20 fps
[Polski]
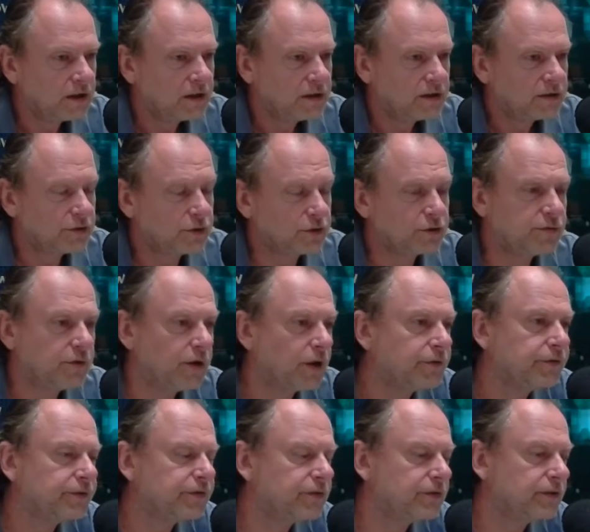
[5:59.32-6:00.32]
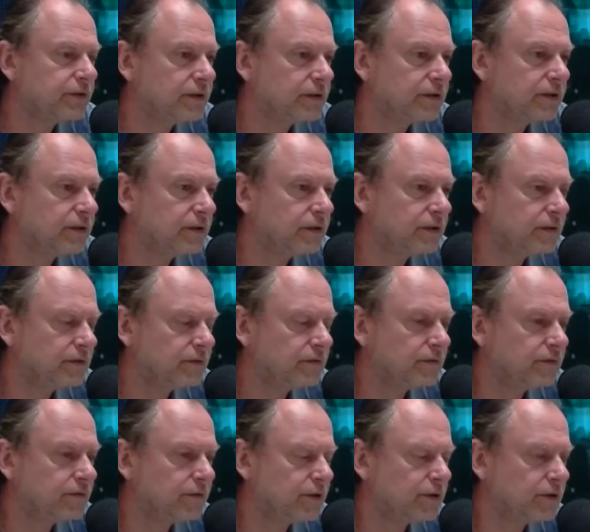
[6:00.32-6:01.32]
do świąt y,
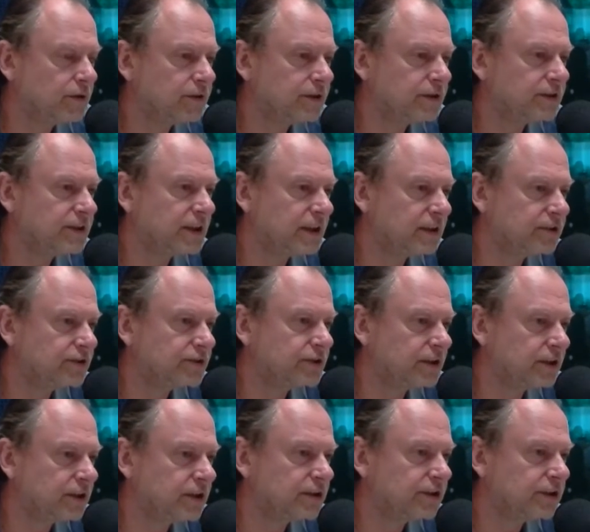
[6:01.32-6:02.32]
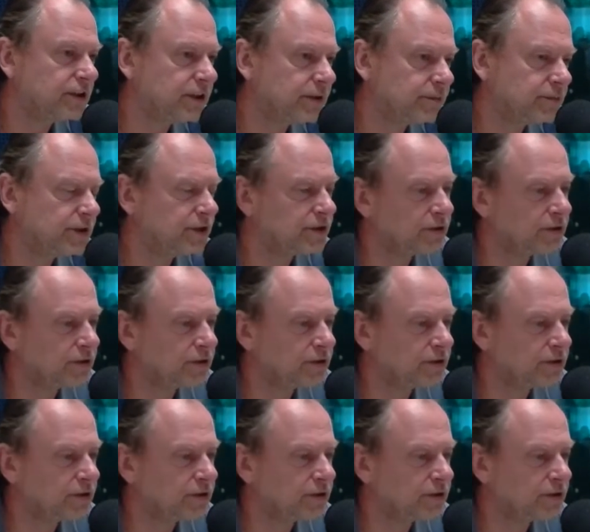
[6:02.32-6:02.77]
w okolicach 4,70,